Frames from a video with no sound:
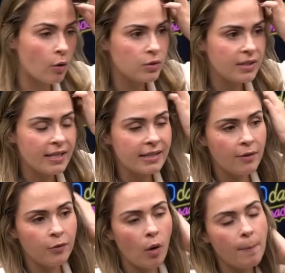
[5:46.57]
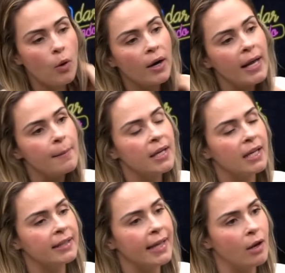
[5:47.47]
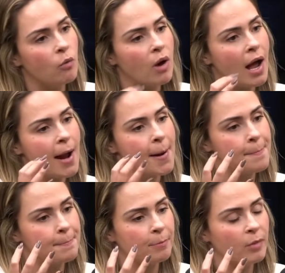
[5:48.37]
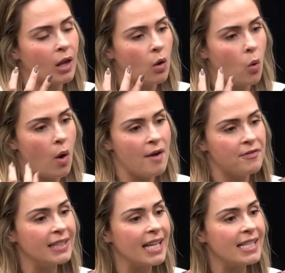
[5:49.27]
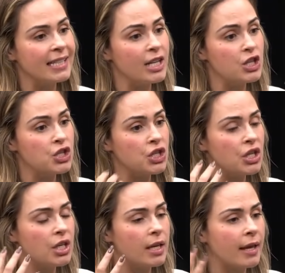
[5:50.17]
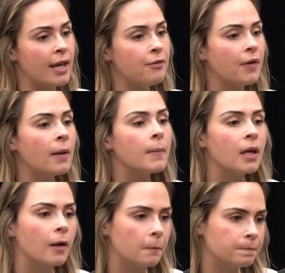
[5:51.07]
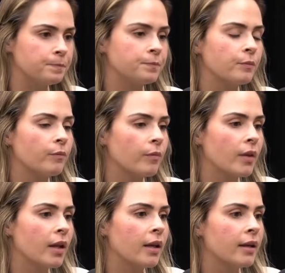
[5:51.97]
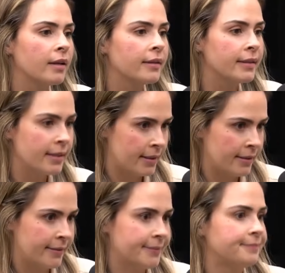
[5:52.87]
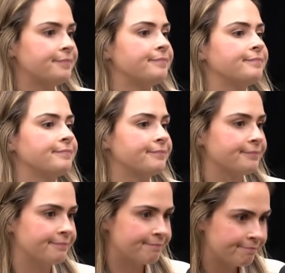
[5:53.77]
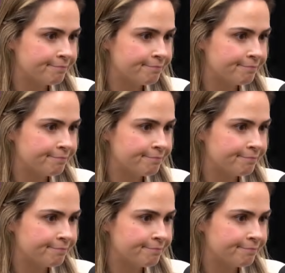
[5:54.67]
eu não sei se você viu a polêmica dela com a, com a fantasia de enfermeira. Vi... Ah, não. Não...